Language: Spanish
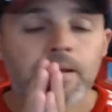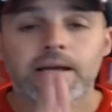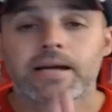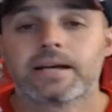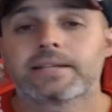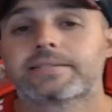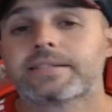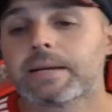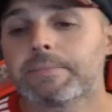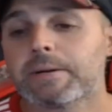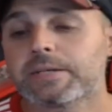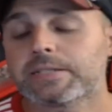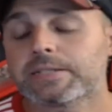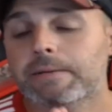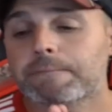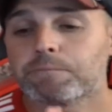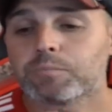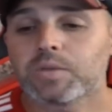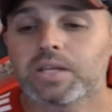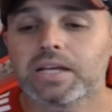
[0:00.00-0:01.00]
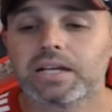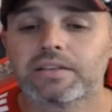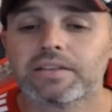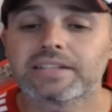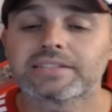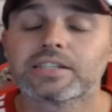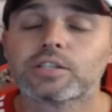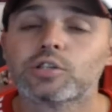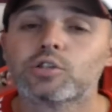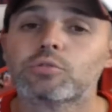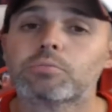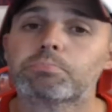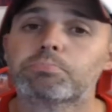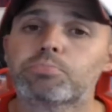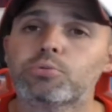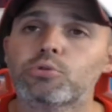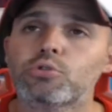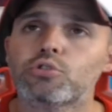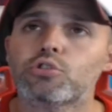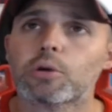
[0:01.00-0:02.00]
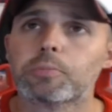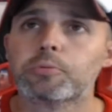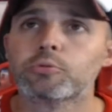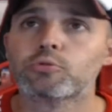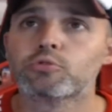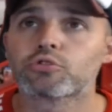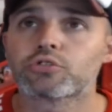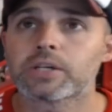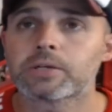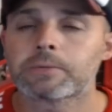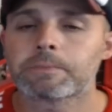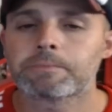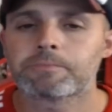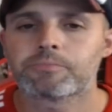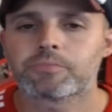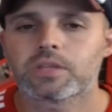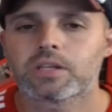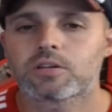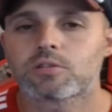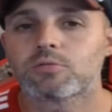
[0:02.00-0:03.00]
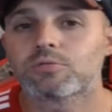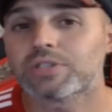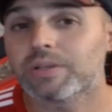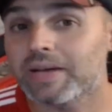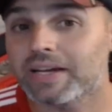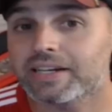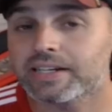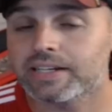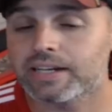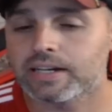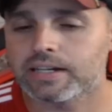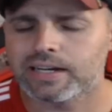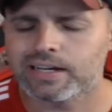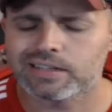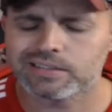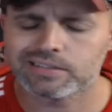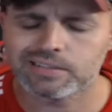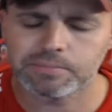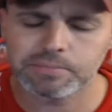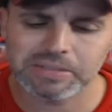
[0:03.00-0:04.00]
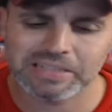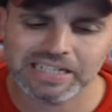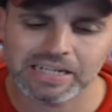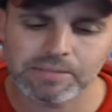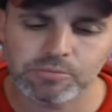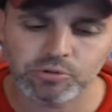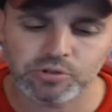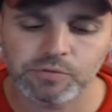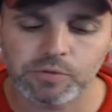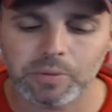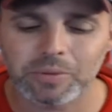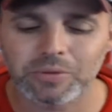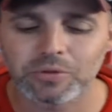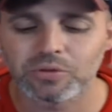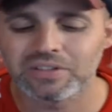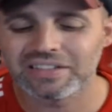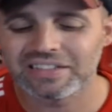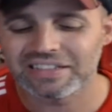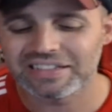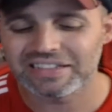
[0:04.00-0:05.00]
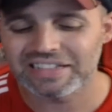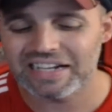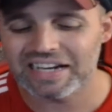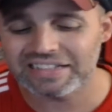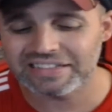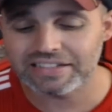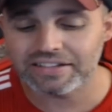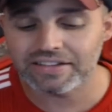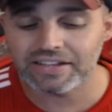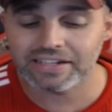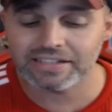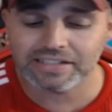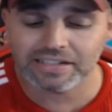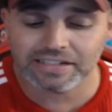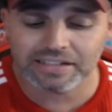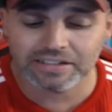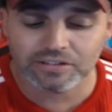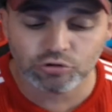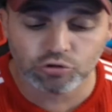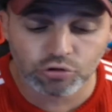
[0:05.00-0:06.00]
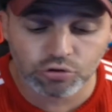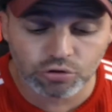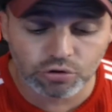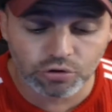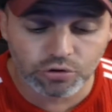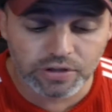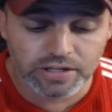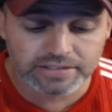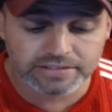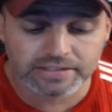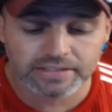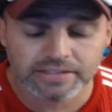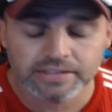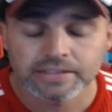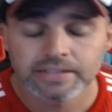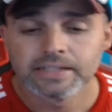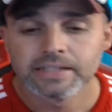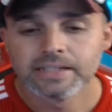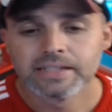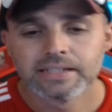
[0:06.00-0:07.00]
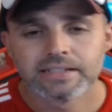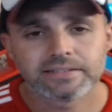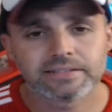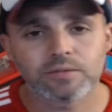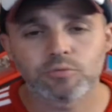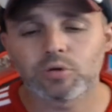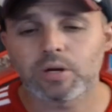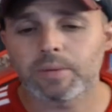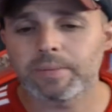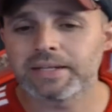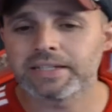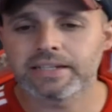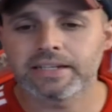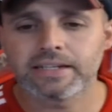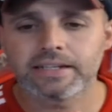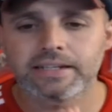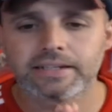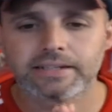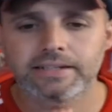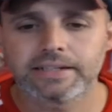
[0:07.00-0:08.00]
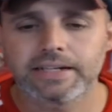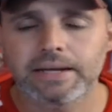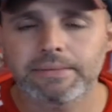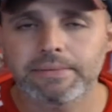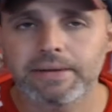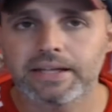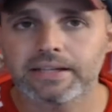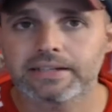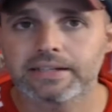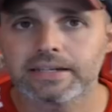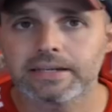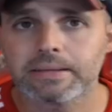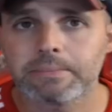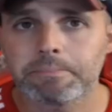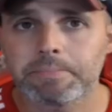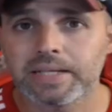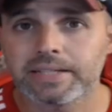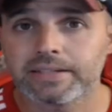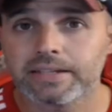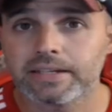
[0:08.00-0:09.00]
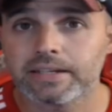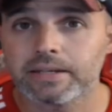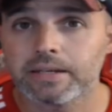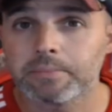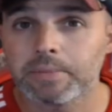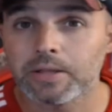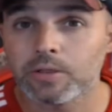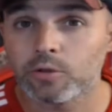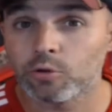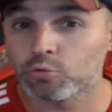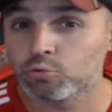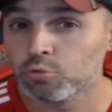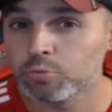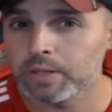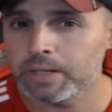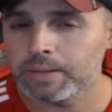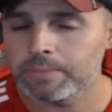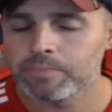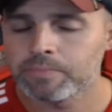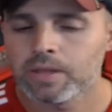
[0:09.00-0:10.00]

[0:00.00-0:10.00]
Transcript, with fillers: Así que pasa que el DLC 2.0, como sabéis aquí en el canal siempre traemos información antes de que salgan todos los DLC, seguramente nada más que empiece el mes de octubre